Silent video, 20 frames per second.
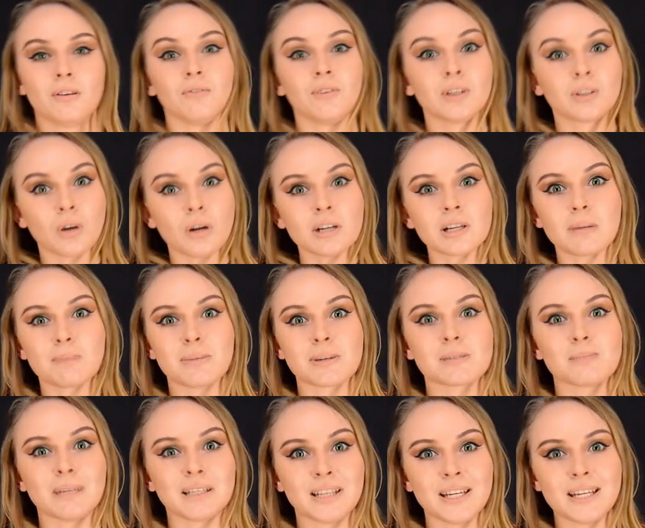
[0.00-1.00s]
Вы только
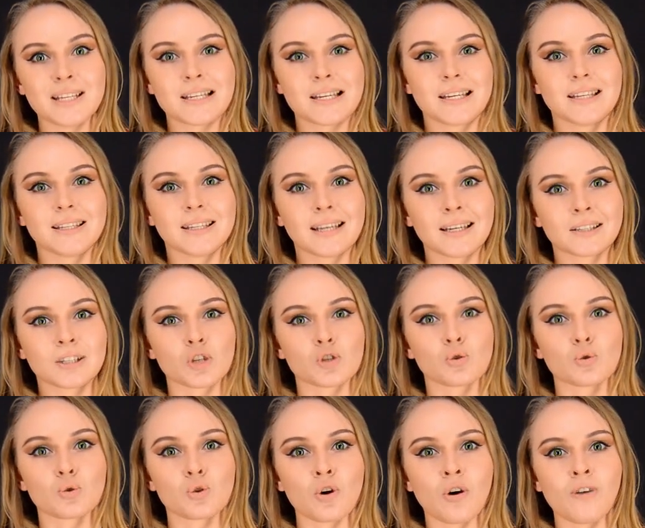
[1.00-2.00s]
посмотрите на это
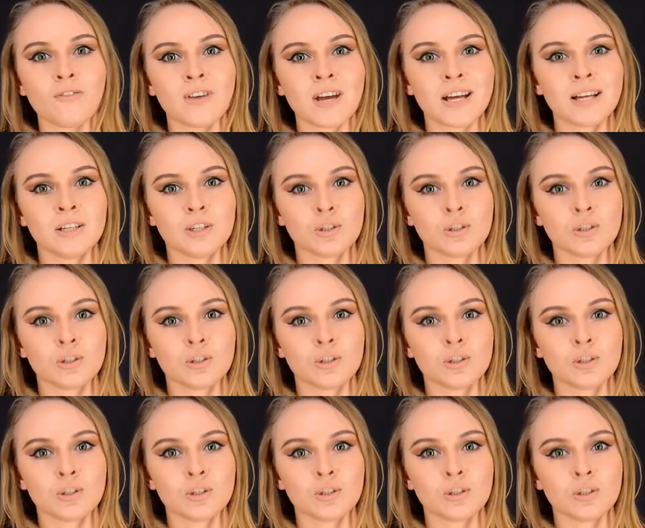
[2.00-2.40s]
суровое